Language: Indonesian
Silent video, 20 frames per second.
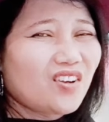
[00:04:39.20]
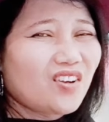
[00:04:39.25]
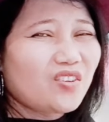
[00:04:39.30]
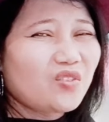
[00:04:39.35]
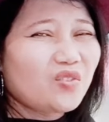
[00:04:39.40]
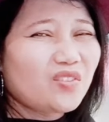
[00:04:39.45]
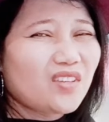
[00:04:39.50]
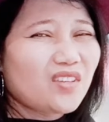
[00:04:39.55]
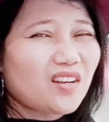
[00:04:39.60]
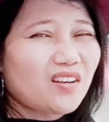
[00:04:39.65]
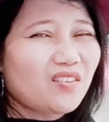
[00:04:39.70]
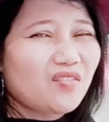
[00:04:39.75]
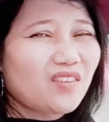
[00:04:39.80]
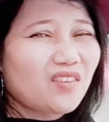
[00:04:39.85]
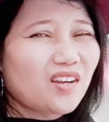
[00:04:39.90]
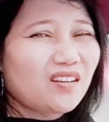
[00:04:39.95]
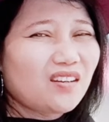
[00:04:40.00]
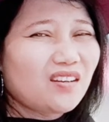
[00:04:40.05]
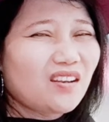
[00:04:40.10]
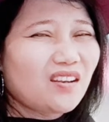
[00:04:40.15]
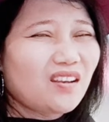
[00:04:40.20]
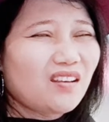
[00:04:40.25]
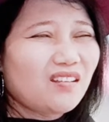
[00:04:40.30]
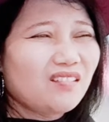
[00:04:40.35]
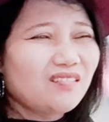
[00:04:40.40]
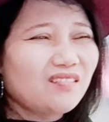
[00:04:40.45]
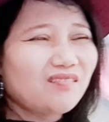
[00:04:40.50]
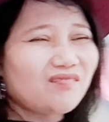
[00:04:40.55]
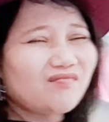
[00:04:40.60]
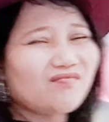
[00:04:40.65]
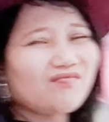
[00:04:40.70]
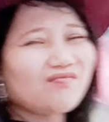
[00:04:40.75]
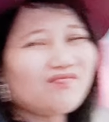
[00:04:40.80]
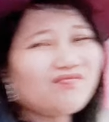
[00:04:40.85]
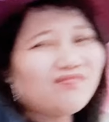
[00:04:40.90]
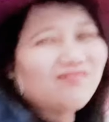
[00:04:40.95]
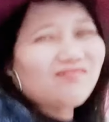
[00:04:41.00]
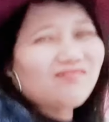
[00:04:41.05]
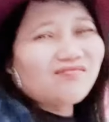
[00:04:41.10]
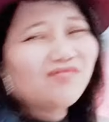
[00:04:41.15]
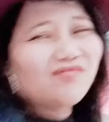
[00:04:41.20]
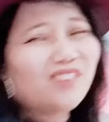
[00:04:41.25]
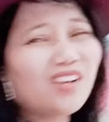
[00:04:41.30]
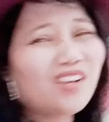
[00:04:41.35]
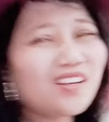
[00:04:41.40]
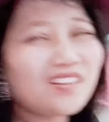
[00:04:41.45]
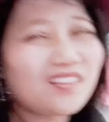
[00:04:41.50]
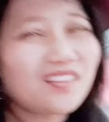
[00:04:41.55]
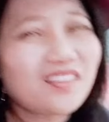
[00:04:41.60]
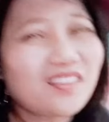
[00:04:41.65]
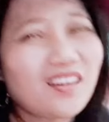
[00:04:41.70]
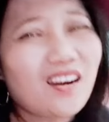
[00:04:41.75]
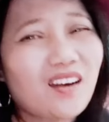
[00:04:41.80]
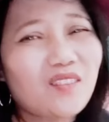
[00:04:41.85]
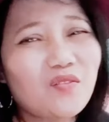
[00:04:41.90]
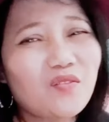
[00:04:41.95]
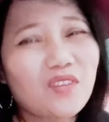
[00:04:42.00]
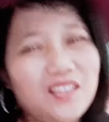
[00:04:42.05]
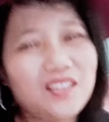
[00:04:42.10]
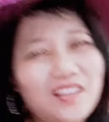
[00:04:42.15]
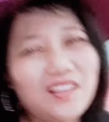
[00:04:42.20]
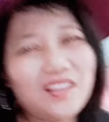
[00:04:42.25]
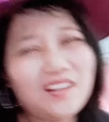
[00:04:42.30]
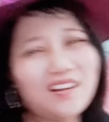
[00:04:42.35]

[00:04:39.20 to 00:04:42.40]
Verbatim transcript: nggak susah keluarnya mungkin terlalu gede